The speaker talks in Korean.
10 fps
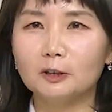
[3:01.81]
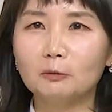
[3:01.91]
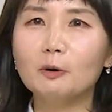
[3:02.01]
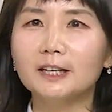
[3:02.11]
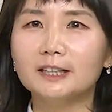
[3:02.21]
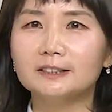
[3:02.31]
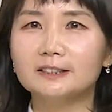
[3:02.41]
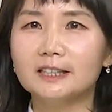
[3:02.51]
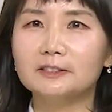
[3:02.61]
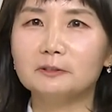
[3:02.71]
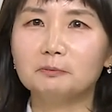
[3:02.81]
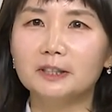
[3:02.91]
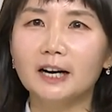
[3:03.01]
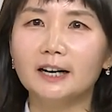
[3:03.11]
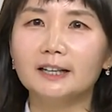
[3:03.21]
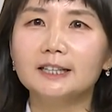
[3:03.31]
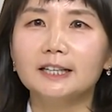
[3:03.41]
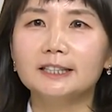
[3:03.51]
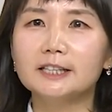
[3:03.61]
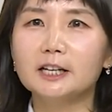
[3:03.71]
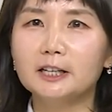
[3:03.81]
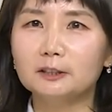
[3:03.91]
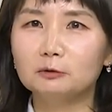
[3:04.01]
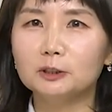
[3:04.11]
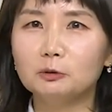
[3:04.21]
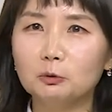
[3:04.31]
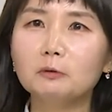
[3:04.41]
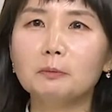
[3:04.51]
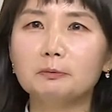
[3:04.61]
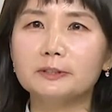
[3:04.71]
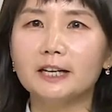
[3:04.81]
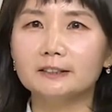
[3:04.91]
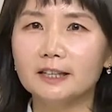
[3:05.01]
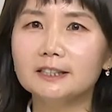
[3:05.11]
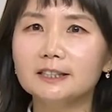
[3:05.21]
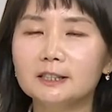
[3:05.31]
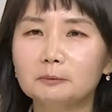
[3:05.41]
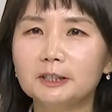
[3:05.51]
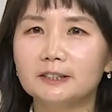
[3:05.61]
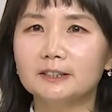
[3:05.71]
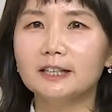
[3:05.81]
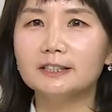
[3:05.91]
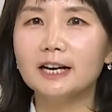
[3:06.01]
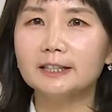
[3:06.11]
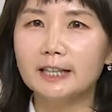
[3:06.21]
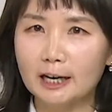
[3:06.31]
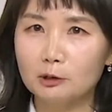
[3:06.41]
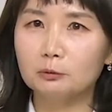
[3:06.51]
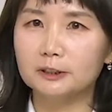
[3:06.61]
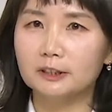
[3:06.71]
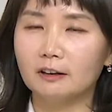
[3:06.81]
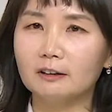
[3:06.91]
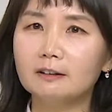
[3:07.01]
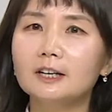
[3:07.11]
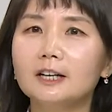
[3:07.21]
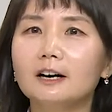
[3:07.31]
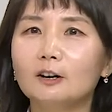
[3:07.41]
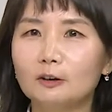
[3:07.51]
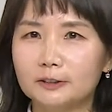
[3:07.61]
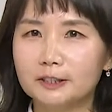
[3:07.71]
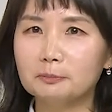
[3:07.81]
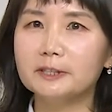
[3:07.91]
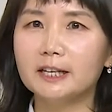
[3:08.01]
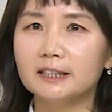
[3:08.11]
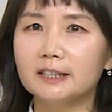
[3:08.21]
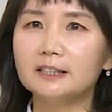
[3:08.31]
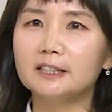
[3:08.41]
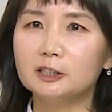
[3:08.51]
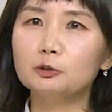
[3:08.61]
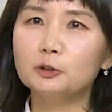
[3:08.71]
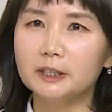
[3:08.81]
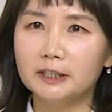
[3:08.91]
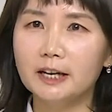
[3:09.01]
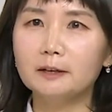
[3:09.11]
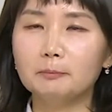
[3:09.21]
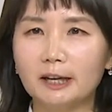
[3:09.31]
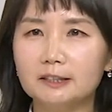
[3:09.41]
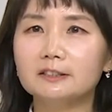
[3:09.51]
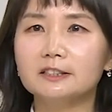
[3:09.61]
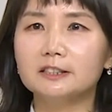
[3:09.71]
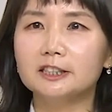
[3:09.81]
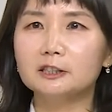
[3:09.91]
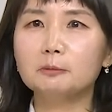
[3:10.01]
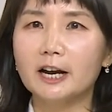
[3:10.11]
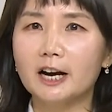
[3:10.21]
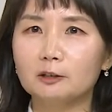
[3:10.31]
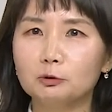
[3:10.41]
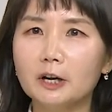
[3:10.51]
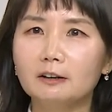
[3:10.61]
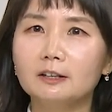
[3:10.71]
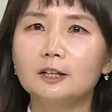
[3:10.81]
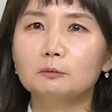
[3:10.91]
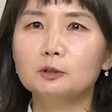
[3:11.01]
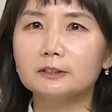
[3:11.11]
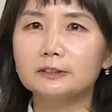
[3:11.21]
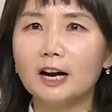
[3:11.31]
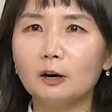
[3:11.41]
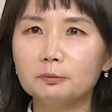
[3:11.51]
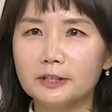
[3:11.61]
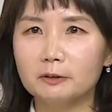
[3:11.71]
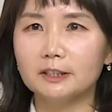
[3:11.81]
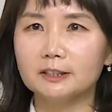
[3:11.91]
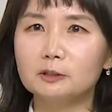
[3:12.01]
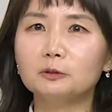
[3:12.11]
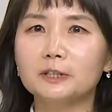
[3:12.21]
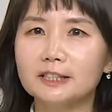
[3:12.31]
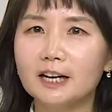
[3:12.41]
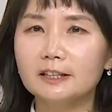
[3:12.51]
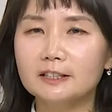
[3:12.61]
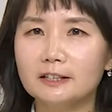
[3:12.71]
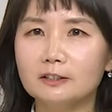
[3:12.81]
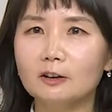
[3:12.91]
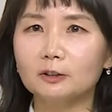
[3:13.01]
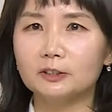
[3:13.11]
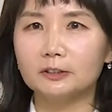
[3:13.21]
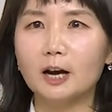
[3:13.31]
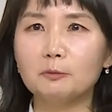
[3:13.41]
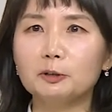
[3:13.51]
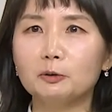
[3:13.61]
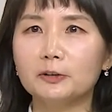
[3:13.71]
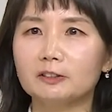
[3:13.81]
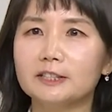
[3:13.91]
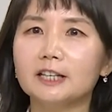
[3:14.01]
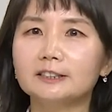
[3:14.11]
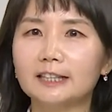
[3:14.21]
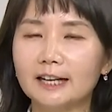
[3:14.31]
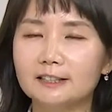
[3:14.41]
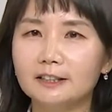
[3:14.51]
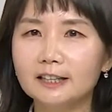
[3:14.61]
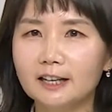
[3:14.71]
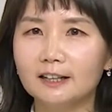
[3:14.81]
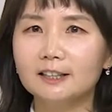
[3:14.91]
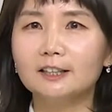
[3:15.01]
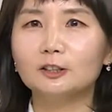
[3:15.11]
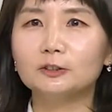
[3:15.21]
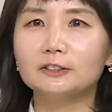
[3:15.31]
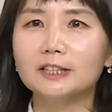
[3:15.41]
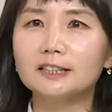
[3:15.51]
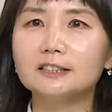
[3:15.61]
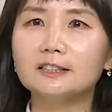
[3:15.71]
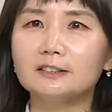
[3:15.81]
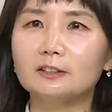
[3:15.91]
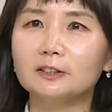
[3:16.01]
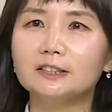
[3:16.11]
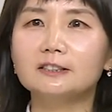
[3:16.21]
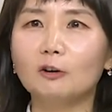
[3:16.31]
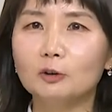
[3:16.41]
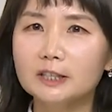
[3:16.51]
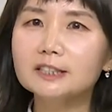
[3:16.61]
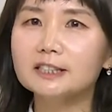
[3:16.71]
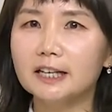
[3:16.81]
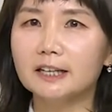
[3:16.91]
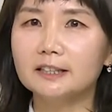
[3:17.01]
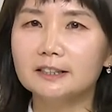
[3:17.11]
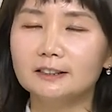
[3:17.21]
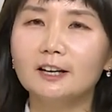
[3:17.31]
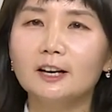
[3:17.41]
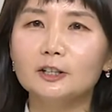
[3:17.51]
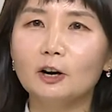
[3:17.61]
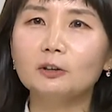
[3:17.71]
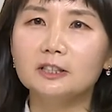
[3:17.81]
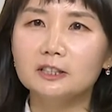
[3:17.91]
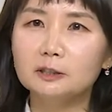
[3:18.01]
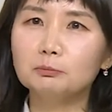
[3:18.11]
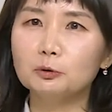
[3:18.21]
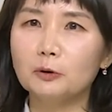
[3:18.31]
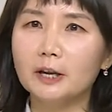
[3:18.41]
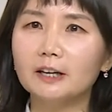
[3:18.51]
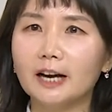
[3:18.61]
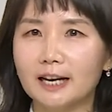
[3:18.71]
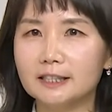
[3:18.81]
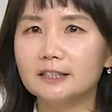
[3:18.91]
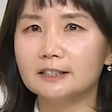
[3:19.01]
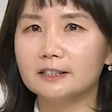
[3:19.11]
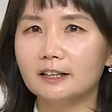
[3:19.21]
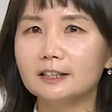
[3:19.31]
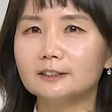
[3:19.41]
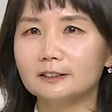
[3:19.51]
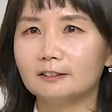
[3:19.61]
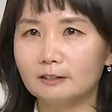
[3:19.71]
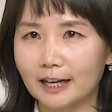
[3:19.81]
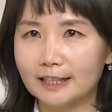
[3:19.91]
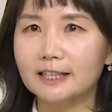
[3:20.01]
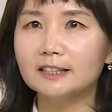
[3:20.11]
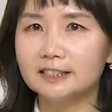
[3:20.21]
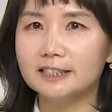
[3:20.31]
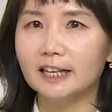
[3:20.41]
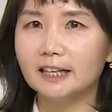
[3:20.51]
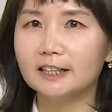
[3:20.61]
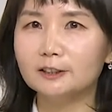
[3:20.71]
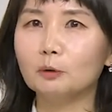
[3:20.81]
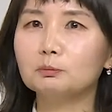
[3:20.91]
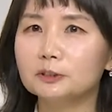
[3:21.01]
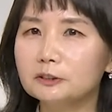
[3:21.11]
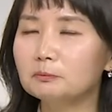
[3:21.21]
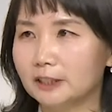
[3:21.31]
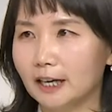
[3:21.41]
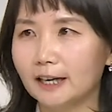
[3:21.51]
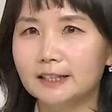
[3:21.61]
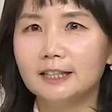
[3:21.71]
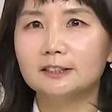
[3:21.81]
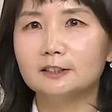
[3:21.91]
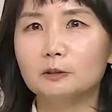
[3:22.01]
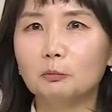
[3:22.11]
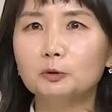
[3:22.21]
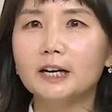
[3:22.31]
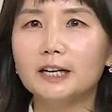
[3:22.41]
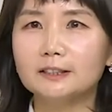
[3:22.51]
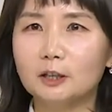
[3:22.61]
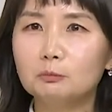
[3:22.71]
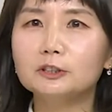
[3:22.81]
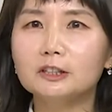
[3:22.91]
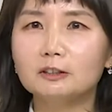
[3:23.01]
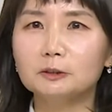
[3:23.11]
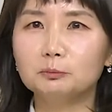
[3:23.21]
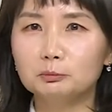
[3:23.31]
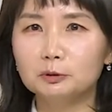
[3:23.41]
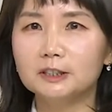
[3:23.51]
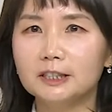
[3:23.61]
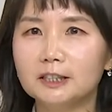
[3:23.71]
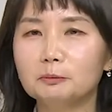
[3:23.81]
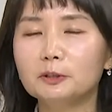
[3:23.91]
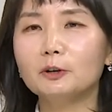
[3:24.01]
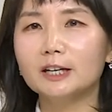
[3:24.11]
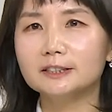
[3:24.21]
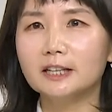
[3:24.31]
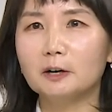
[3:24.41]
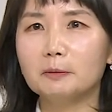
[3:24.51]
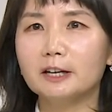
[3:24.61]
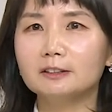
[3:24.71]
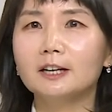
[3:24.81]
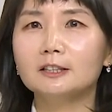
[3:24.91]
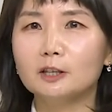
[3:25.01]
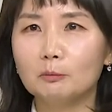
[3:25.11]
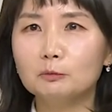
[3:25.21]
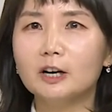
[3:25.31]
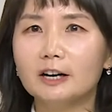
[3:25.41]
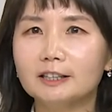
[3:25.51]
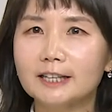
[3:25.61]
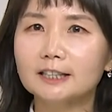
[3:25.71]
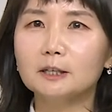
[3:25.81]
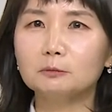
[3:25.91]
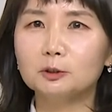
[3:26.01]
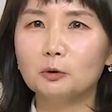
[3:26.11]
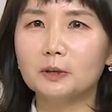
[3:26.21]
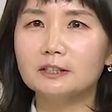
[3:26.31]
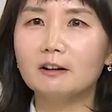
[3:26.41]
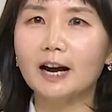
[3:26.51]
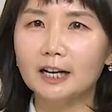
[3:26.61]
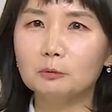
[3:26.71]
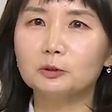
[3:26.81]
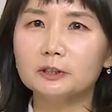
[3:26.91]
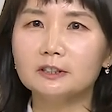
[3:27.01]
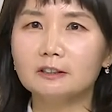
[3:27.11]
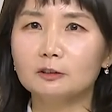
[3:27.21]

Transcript: 정보 하나 드리겠습니다. 네. 일단 우리 노동법상 퇴직금은 퇴사한 날로부터 어, 14일인 2주 이내 반드시 지급해야 하고요. 음. 물론 사업자와 근로자 사이에서 어떤 합의로 연장은 가능하나 어떤 사측에서 이를 어길 시에는 음. 연 20%의 가산 이자가 어, 가산 이자가 더 붙습니다. 그래서 보다 전문적인 부분이 필요 필요하시다면 전문가와 상담을 통해서 알아보시는